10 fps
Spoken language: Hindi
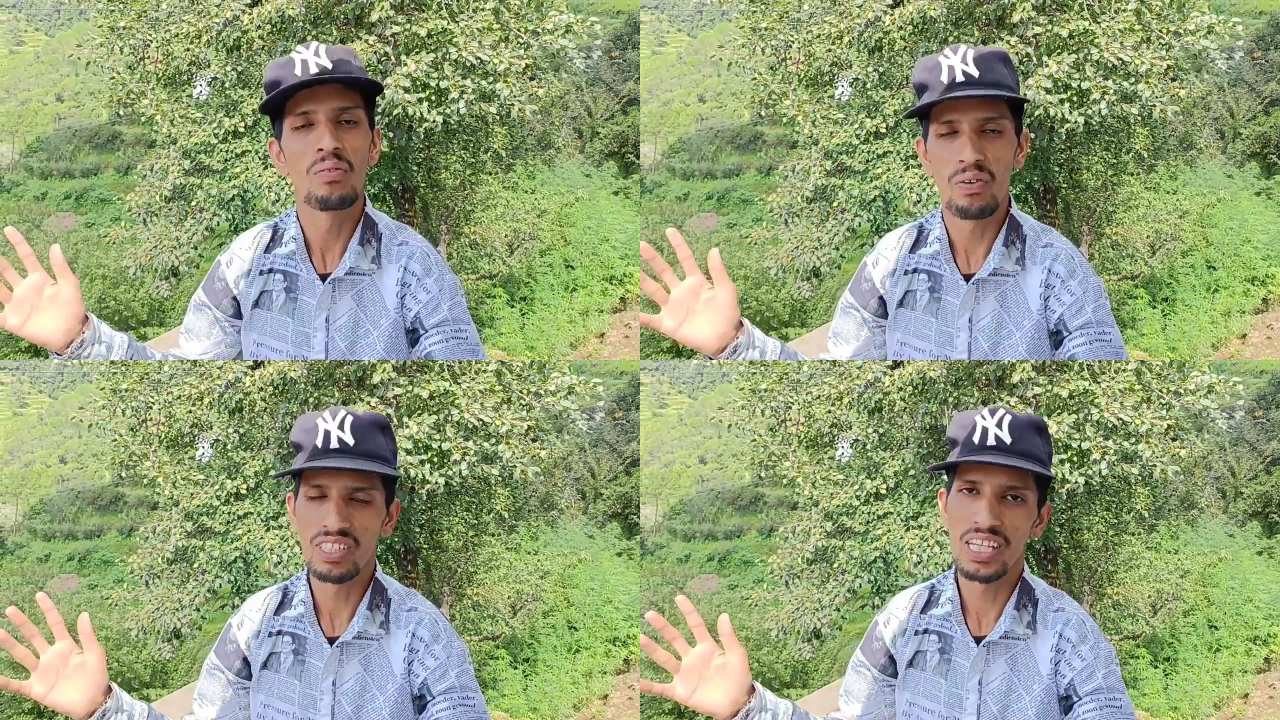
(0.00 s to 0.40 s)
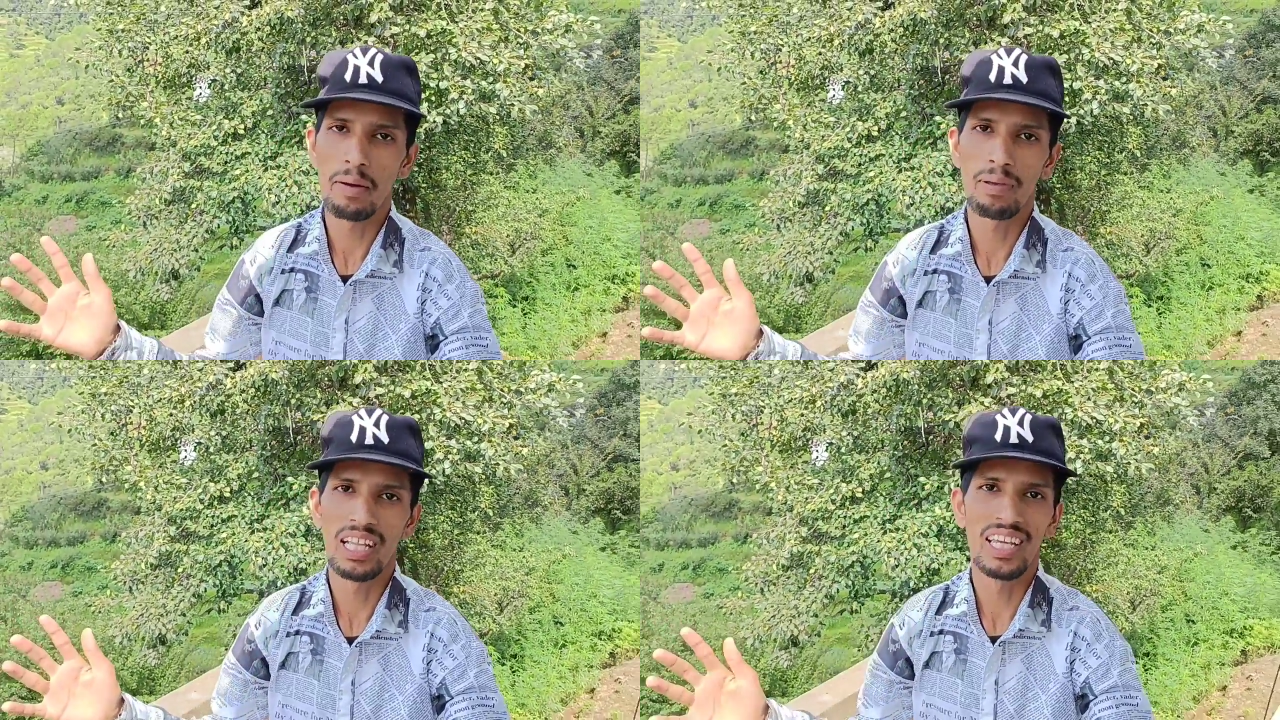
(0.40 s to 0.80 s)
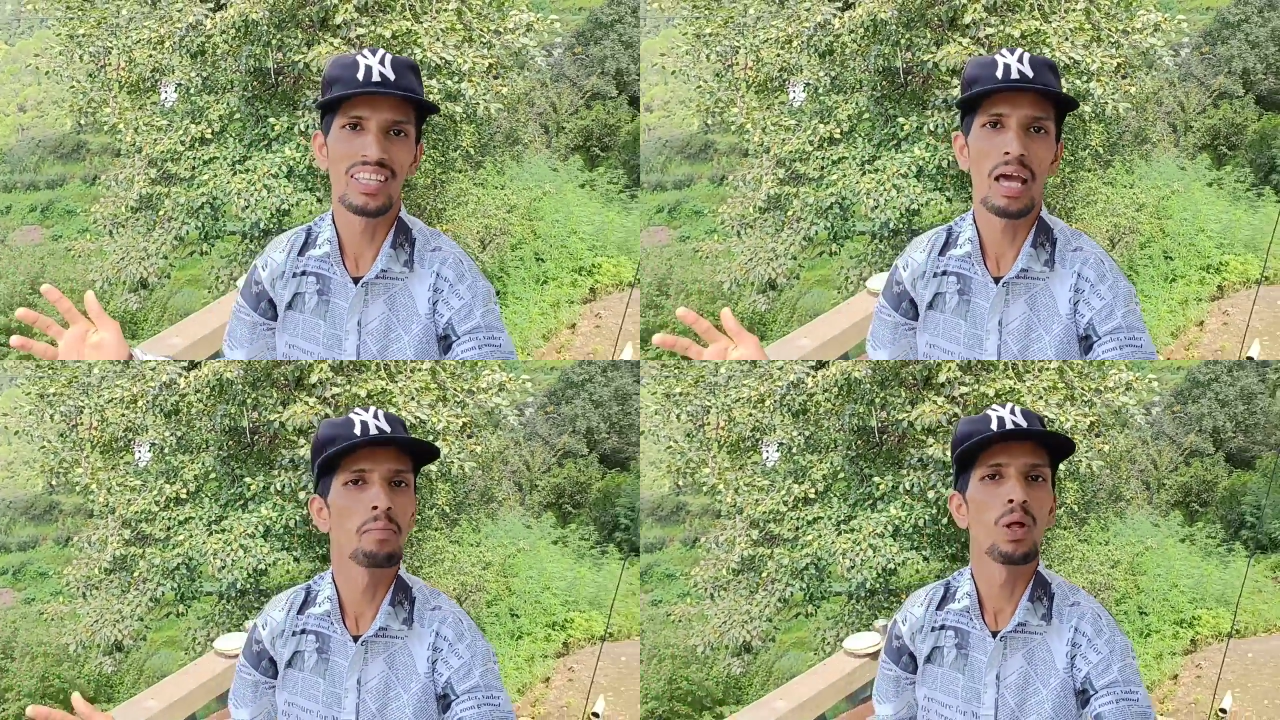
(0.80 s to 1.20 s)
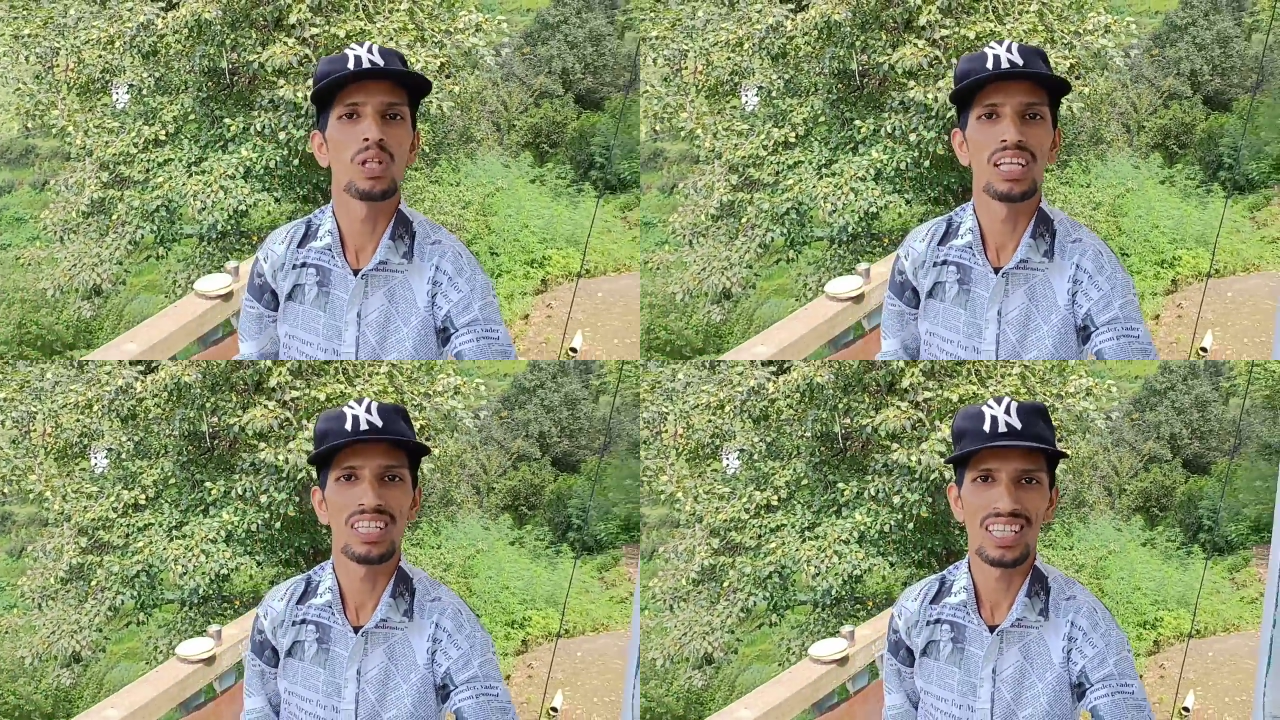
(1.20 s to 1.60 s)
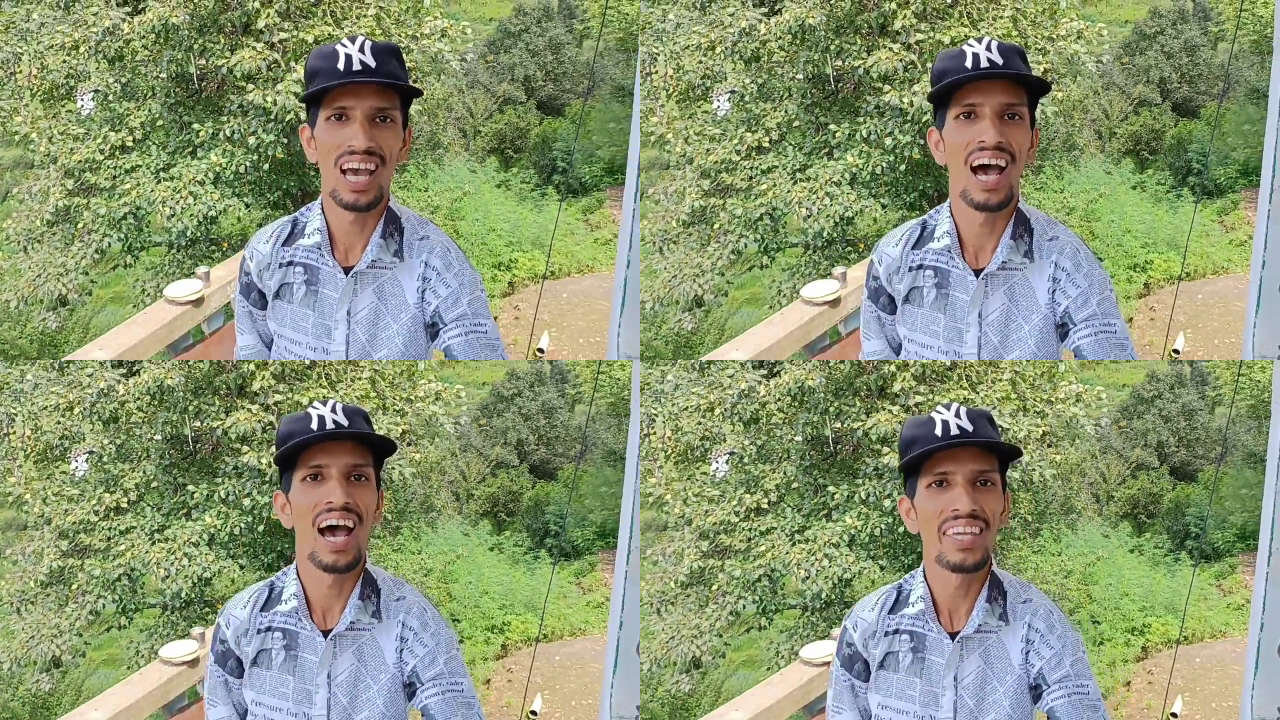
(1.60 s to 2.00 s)
फिर से आपके लिए एक नया ब्लॉग लेकर के
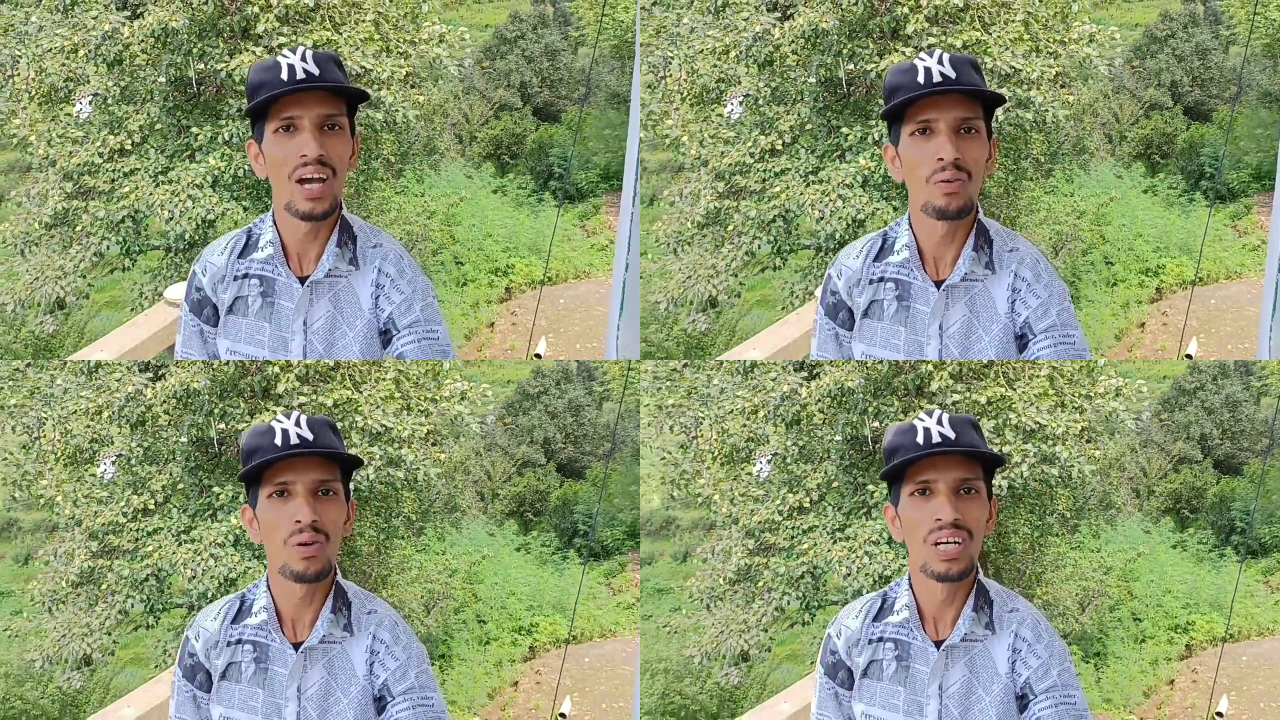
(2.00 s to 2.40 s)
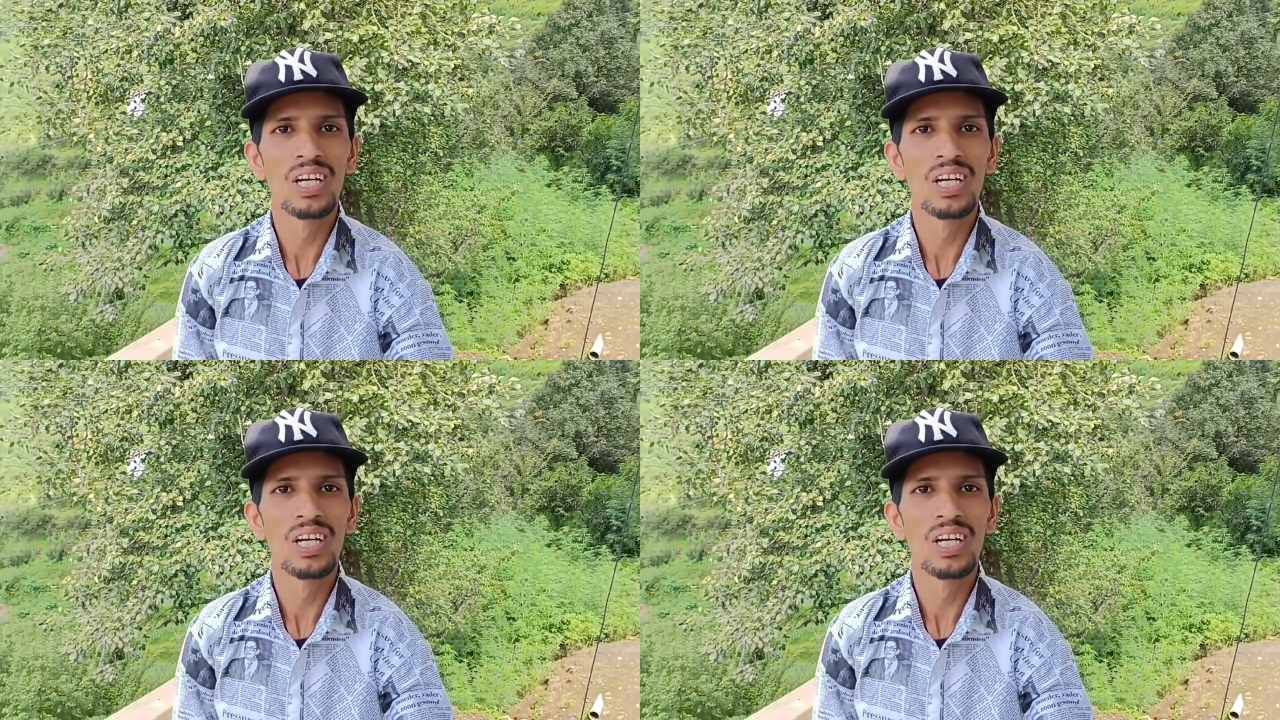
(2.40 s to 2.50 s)
आ गया हूँ